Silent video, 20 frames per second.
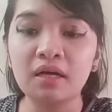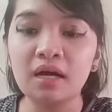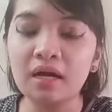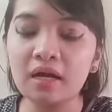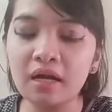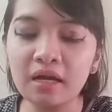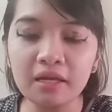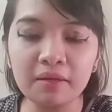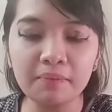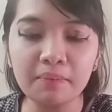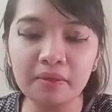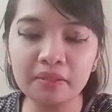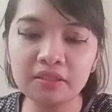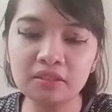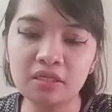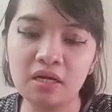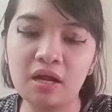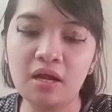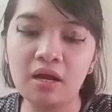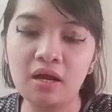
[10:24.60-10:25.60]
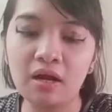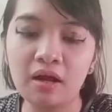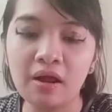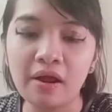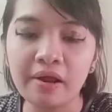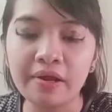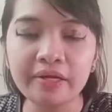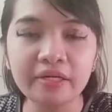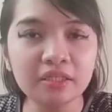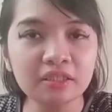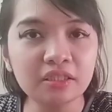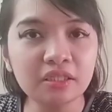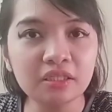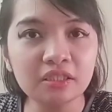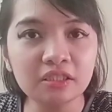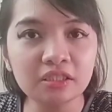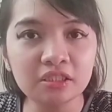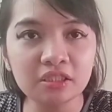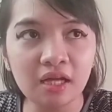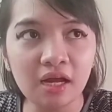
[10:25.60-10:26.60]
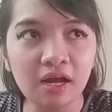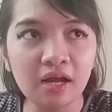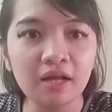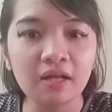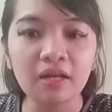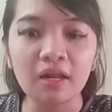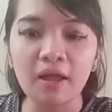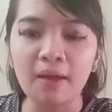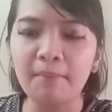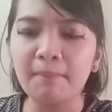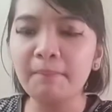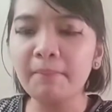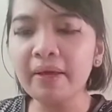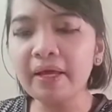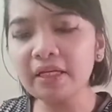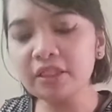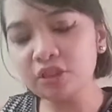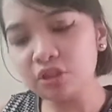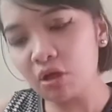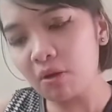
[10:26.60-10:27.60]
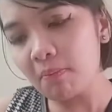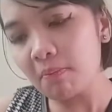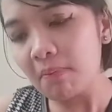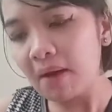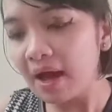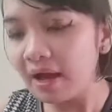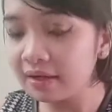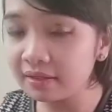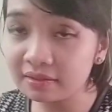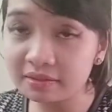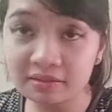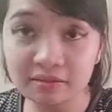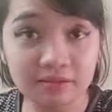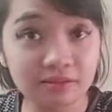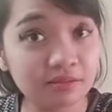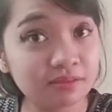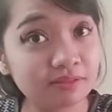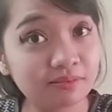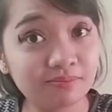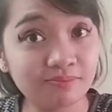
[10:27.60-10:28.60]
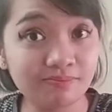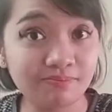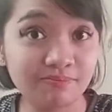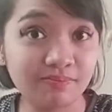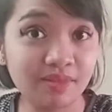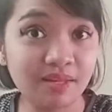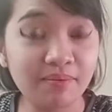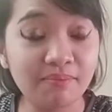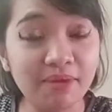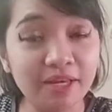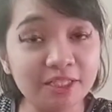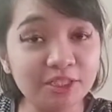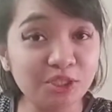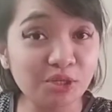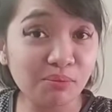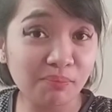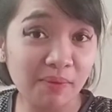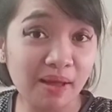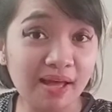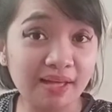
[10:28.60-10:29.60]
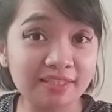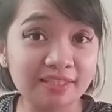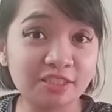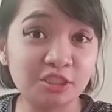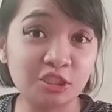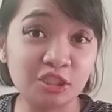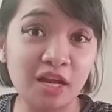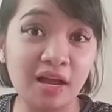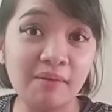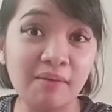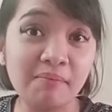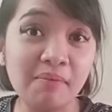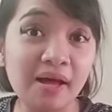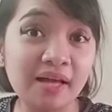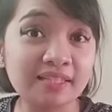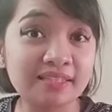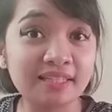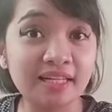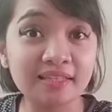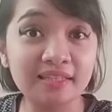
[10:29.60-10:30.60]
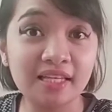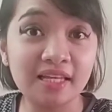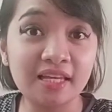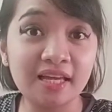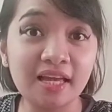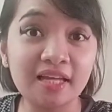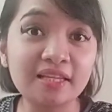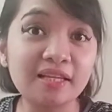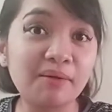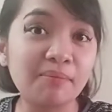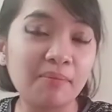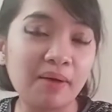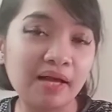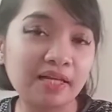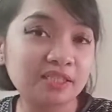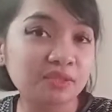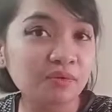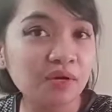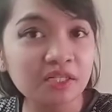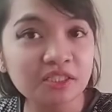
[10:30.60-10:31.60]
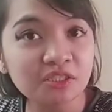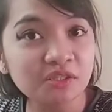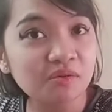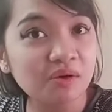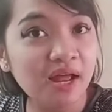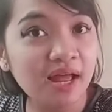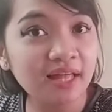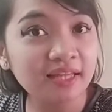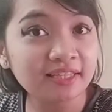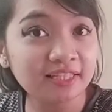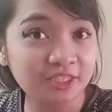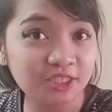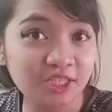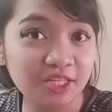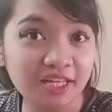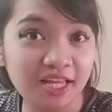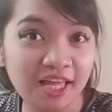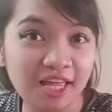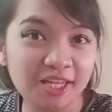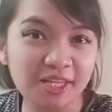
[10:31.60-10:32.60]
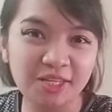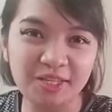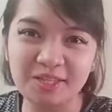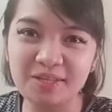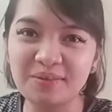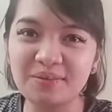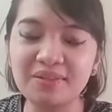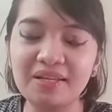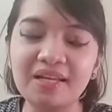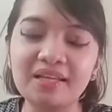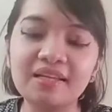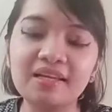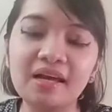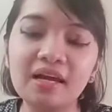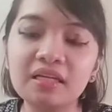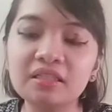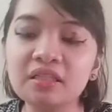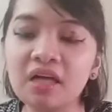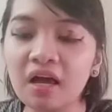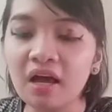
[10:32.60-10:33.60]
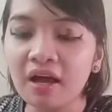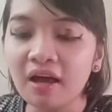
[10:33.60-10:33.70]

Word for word: Kakaiba siya. Hindi siya medyo max medyo max siya. Max datingan, the max restaurant, the chicken, you know that guys.